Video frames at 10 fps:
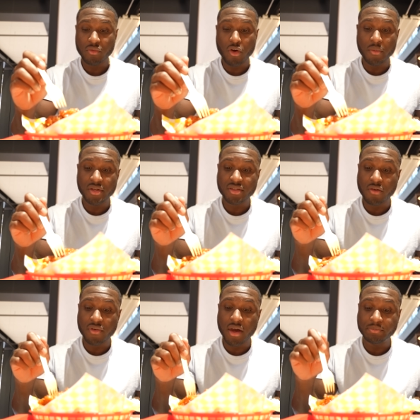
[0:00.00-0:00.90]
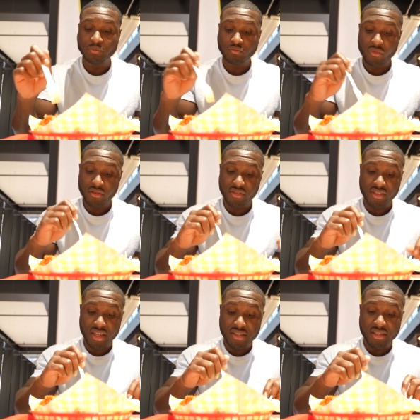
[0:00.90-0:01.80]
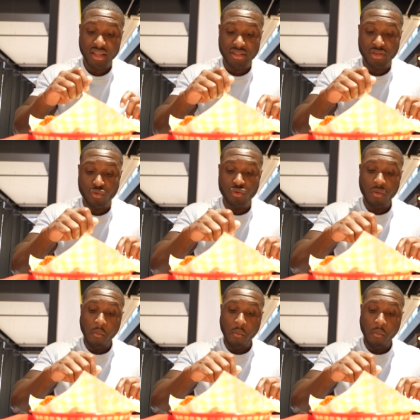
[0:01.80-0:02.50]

Komme ich nicht drauf klar. Das Ist richtig, richtig gut.